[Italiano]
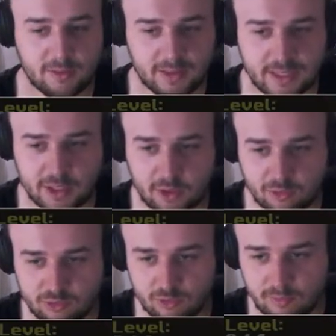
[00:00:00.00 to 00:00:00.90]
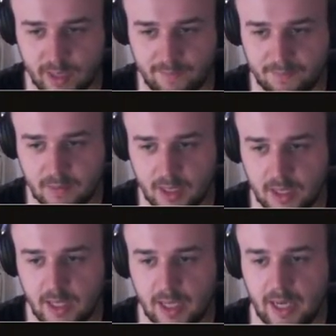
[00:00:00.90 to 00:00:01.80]
eh, questa si consuma.
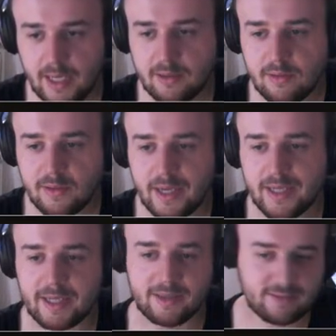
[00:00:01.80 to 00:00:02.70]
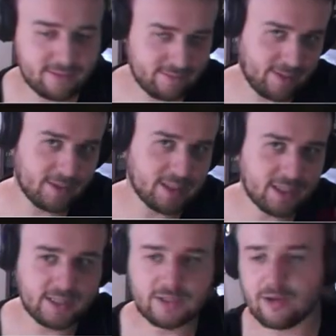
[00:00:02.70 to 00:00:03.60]
È, è, Vabbè,
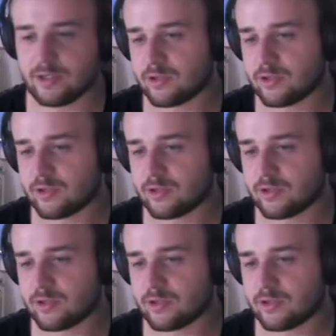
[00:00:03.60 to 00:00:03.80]
descrizione, c'è una